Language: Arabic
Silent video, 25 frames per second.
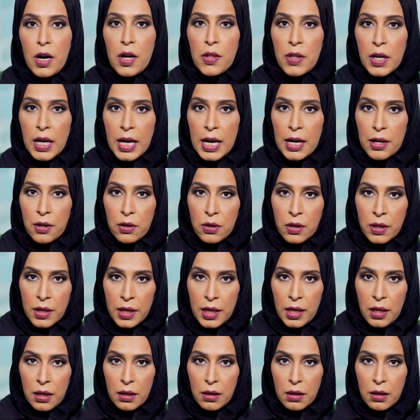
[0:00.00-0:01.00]
هذه
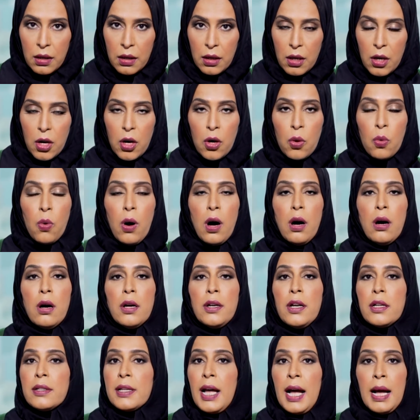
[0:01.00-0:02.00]
قراري
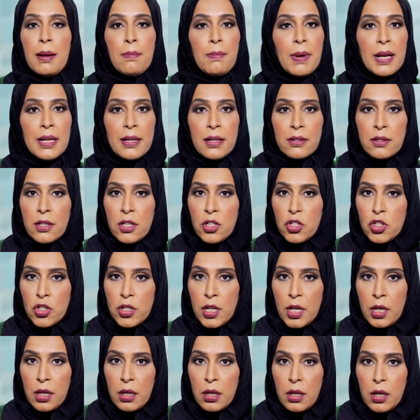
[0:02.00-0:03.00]
وانا اتحمل
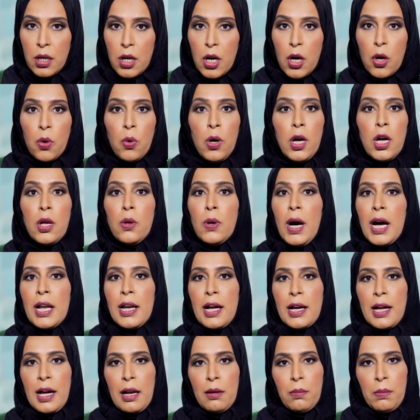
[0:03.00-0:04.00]
نتيجته وحلو
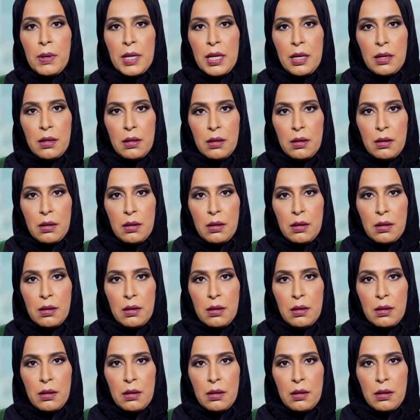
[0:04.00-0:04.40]
على قلبي